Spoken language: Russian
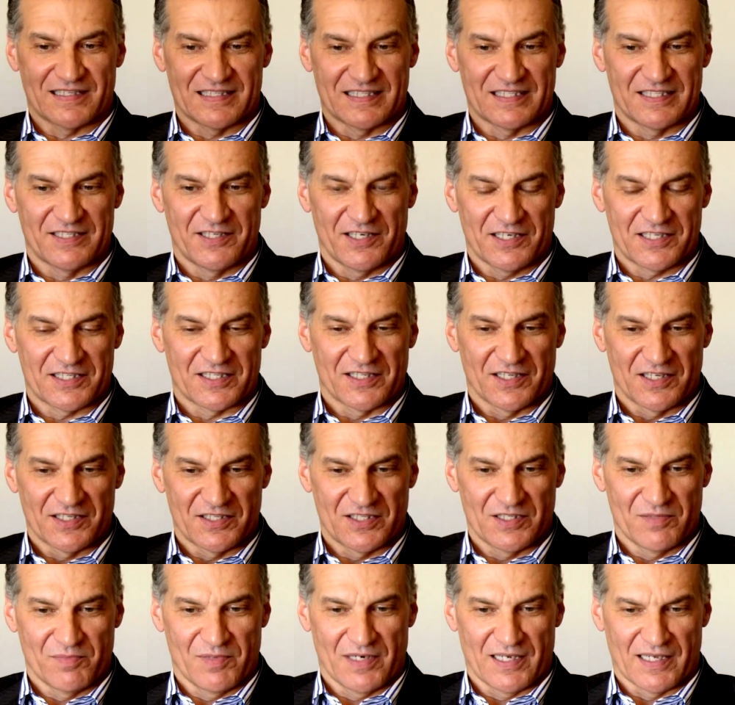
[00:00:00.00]
здесь на
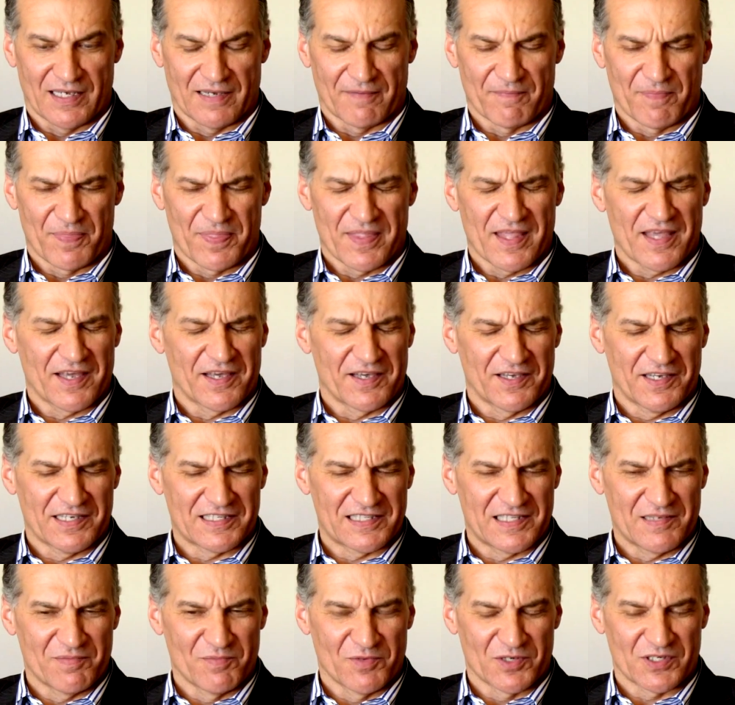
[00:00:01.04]
земле.
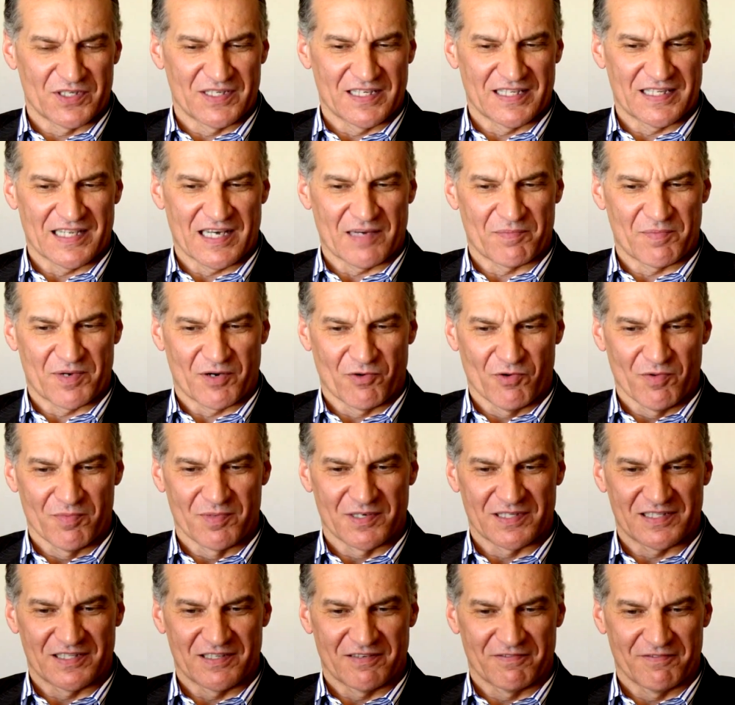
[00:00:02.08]
Если можно так
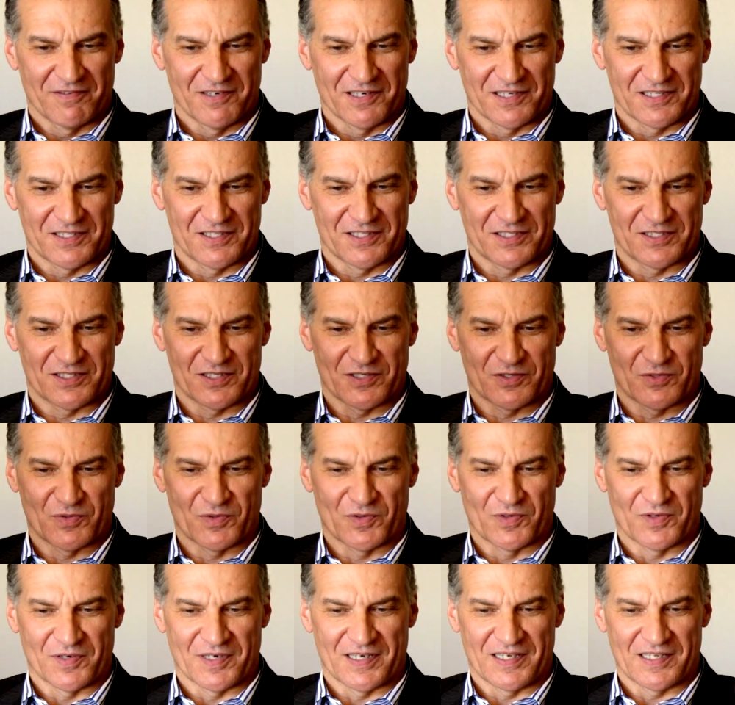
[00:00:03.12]
прообразно выразиться,
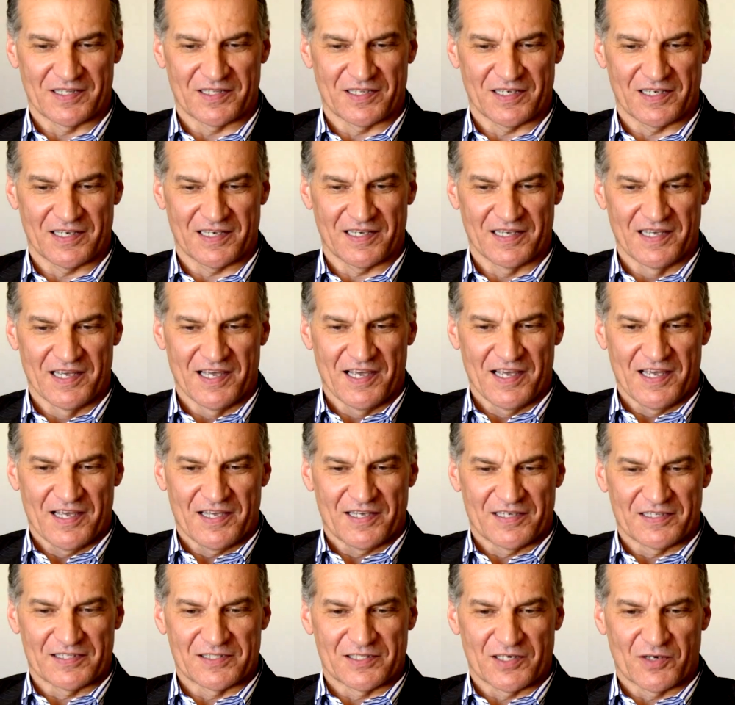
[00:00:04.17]
то это
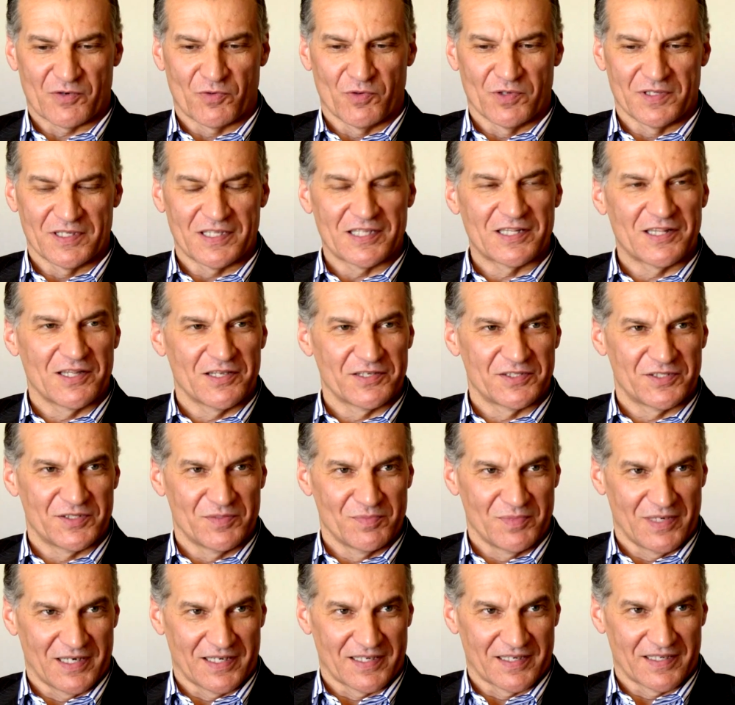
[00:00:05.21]
законы для
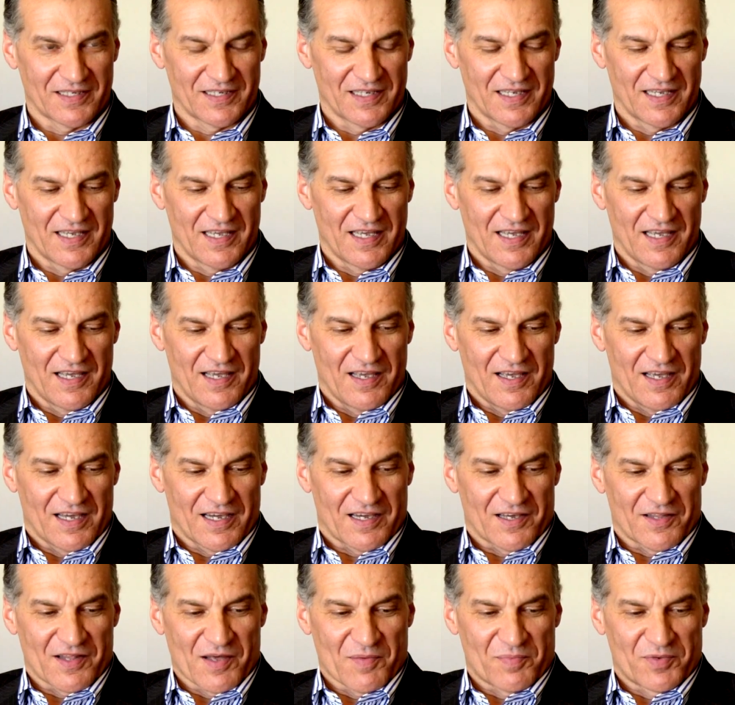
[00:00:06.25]
земли.
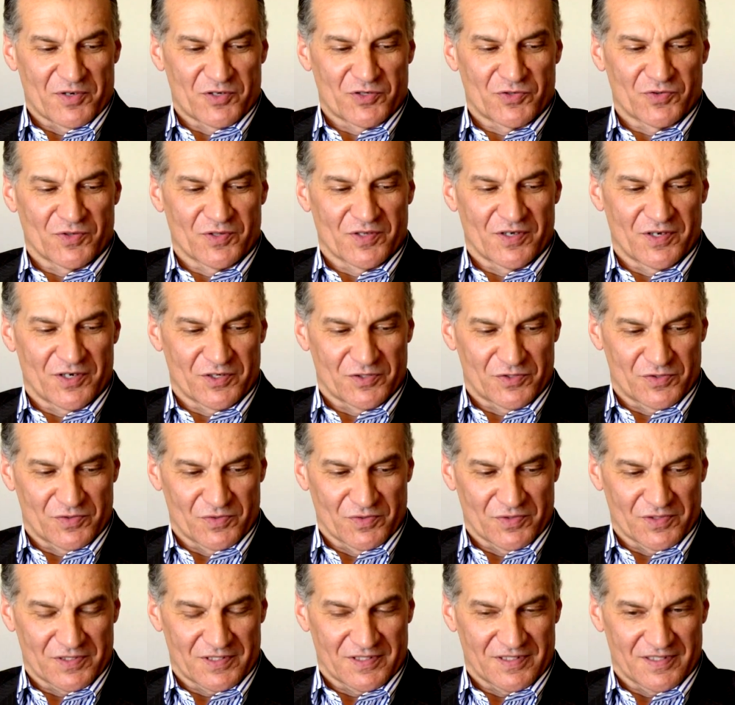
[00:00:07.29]
Когда пришел
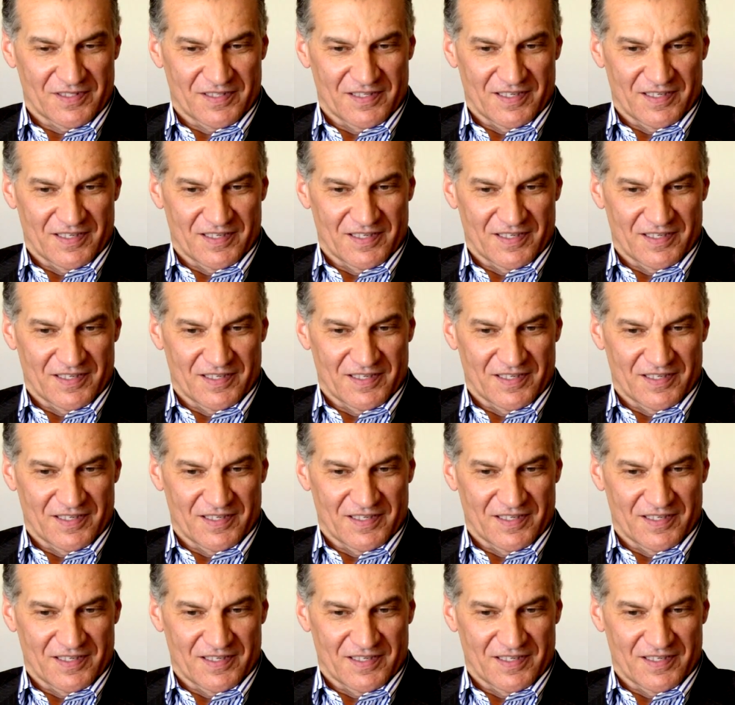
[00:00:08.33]
Христос,